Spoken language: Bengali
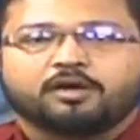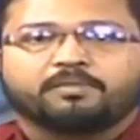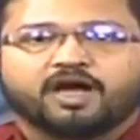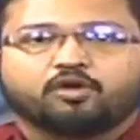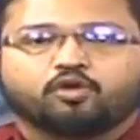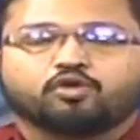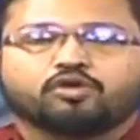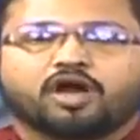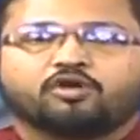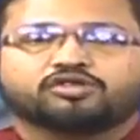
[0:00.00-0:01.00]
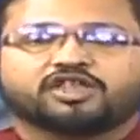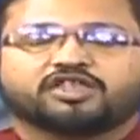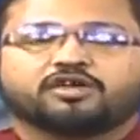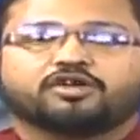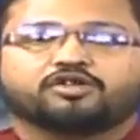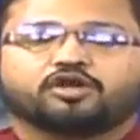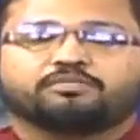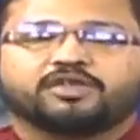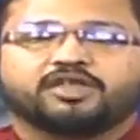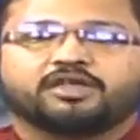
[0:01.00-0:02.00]
বা কোনো কারোর সাথে হয়তো
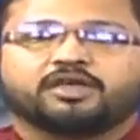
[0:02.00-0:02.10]
আপনি